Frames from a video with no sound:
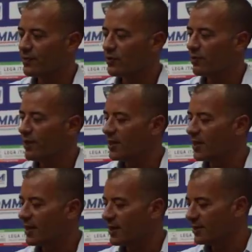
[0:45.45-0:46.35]

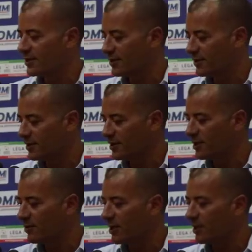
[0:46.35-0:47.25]
domenica eh,
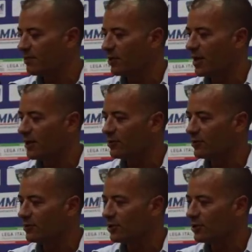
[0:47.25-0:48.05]
iniziamo il campionato,